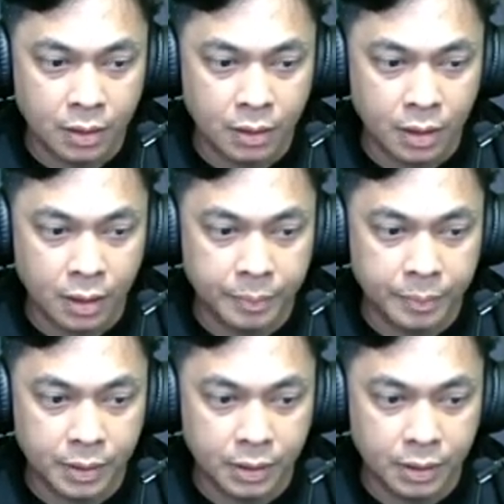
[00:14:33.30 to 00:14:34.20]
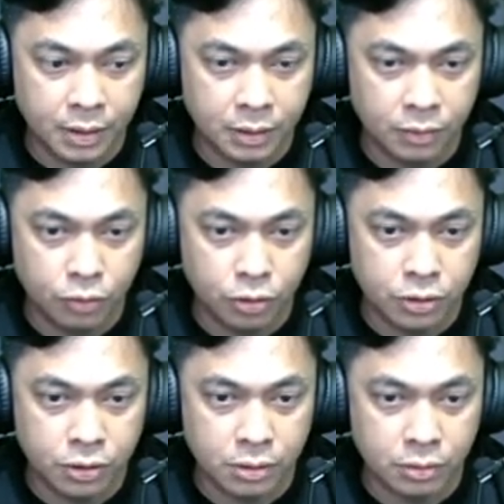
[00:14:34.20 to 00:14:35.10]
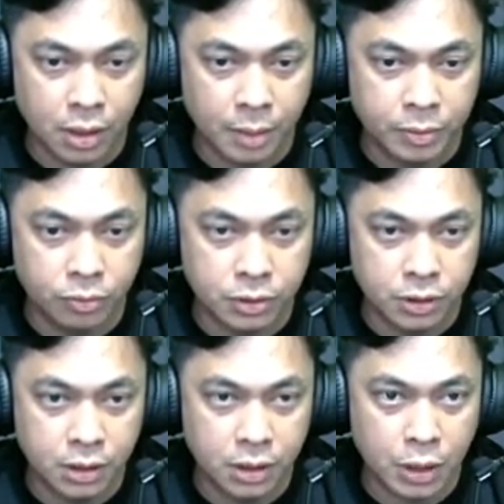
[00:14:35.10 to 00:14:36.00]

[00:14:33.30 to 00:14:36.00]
Dapat watch Udah dapat watch kita